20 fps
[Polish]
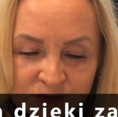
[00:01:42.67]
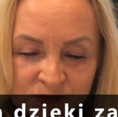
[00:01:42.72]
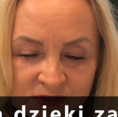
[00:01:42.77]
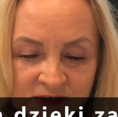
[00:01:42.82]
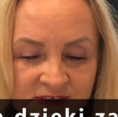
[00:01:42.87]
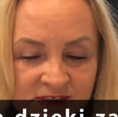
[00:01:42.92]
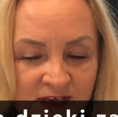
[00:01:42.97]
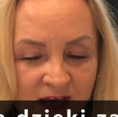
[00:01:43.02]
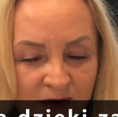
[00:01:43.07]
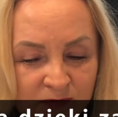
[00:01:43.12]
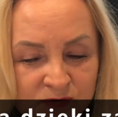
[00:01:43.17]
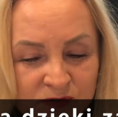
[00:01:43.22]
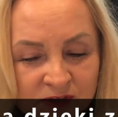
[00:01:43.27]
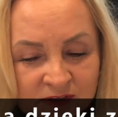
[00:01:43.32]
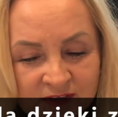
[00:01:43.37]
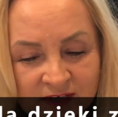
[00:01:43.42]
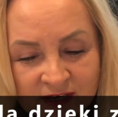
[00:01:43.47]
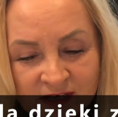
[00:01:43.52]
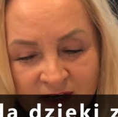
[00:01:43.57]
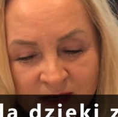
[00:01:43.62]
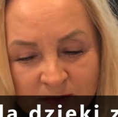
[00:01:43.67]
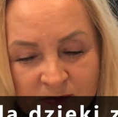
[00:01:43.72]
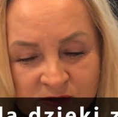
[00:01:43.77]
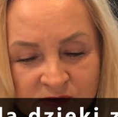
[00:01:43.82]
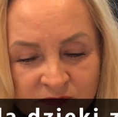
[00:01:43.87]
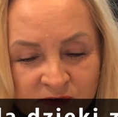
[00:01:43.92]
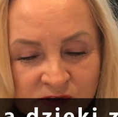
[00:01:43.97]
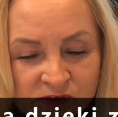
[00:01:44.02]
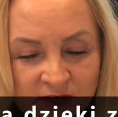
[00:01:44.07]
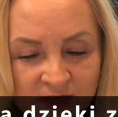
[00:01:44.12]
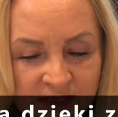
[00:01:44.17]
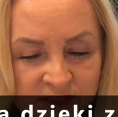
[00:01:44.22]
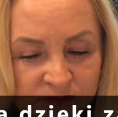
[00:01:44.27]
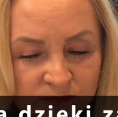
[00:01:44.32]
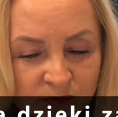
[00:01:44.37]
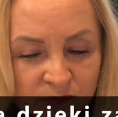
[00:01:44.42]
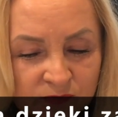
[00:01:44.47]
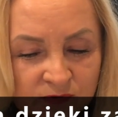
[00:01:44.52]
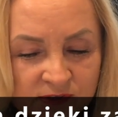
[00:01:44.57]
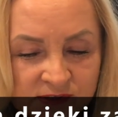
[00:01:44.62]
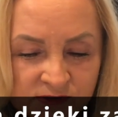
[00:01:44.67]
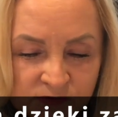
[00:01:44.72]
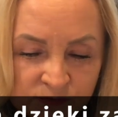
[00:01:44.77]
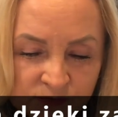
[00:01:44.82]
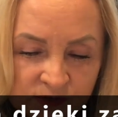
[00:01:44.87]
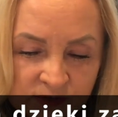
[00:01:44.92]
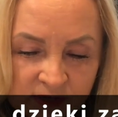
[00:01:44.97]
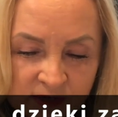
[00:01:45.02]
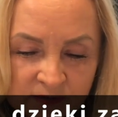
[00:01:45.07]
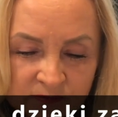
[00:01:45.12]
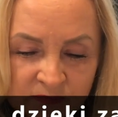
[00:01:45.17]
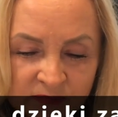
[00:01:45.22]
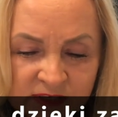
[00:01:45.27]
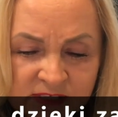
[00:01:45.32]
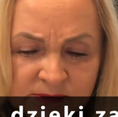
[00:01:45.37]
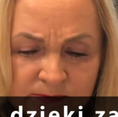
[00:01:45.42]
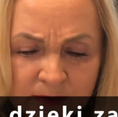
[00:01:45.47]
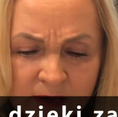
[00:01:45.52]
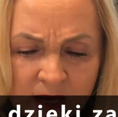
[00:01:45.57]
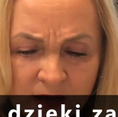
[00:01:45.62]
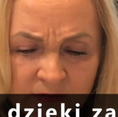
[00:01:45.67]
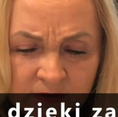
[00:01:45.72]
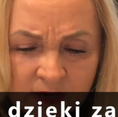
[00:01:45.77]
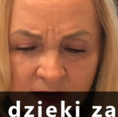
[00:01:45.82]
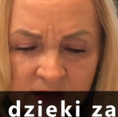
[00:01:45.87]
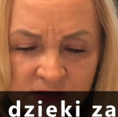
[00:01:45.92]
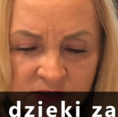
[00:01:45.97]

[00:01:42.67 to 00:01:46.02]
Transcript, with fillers: że zawsze daje nam zwycięstwo w Chrystusie i sprawia,